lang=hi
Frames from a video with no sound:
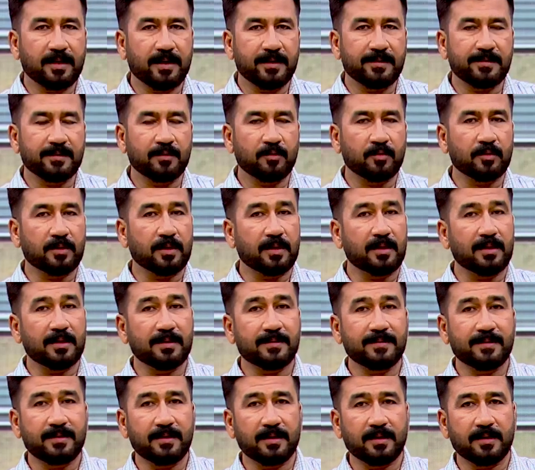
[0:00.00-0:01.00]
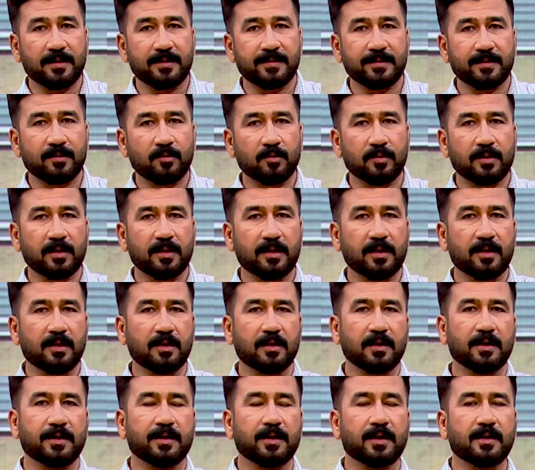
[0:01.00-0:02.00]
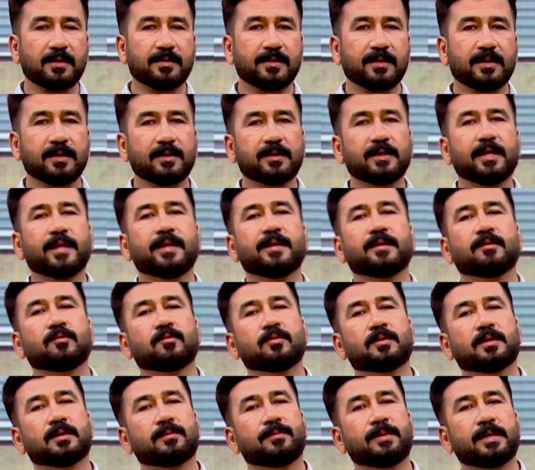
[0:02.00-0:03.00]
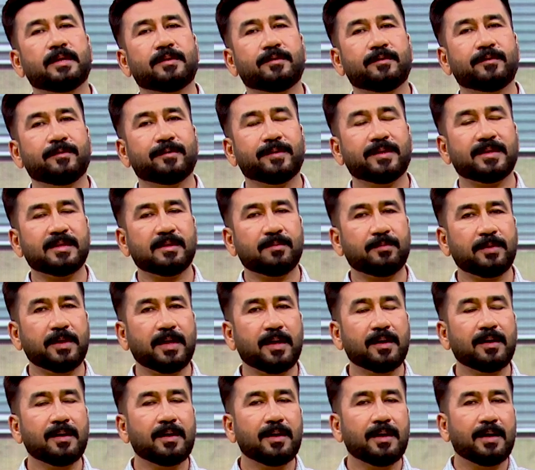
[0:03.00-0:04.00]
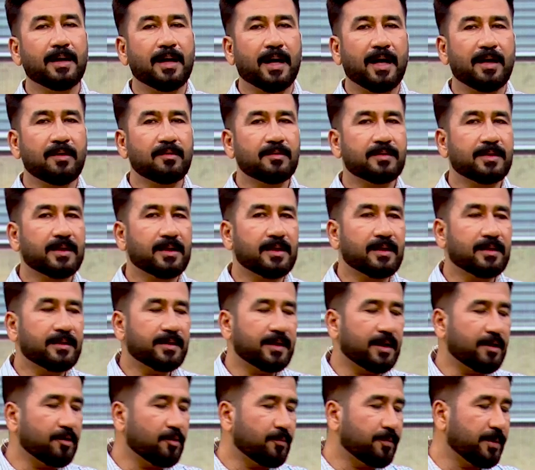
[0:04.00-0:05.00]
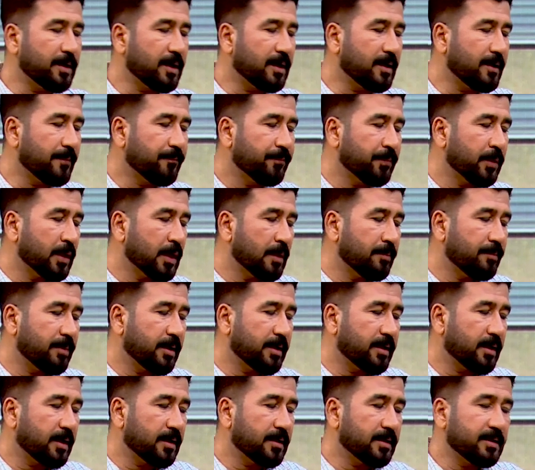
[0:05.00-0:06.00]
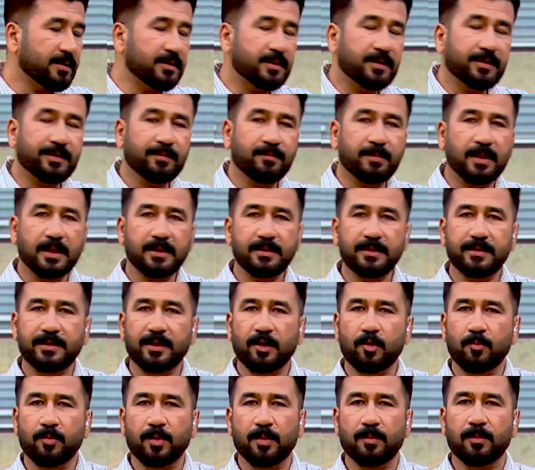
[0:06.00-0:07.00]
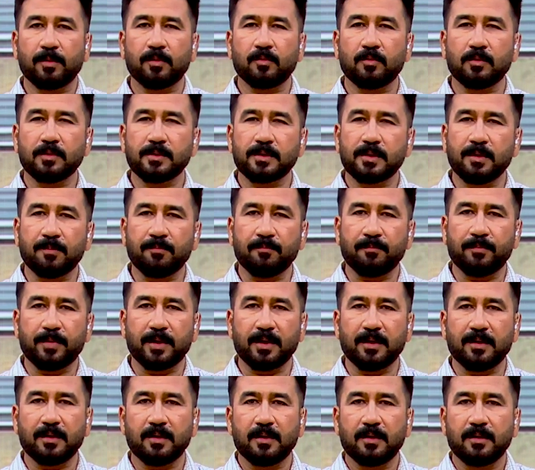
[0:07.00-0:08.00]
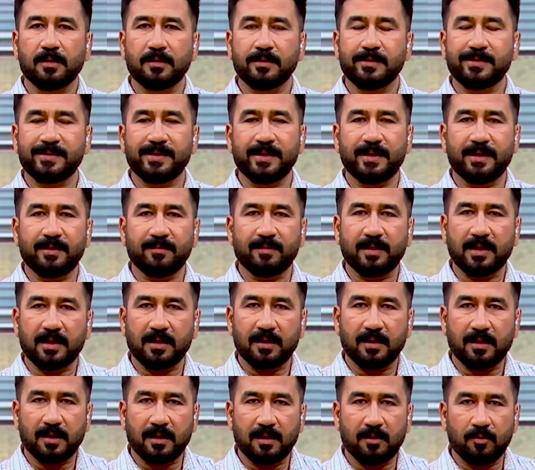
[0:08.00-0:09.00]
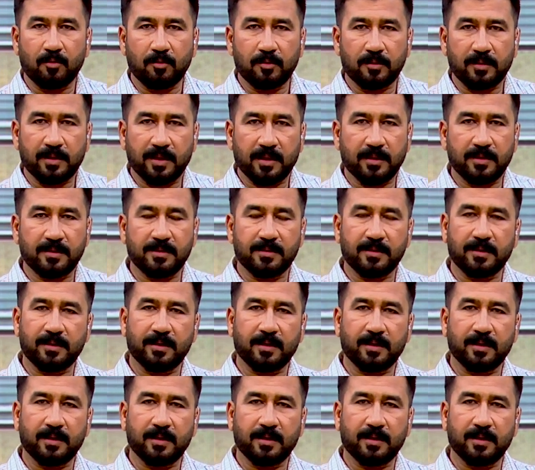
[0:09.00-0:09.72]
सो लस्सी रखी सो खटान से खटाण सां गॾु खाई सघो बेहतरीन रेसिपी आहे उन हुन सां गॾु ठाहियूं पिया भाजी जी हिकु बिल्कुल सिंपल ज़ीरे वारा आलू यानी ज़ीरा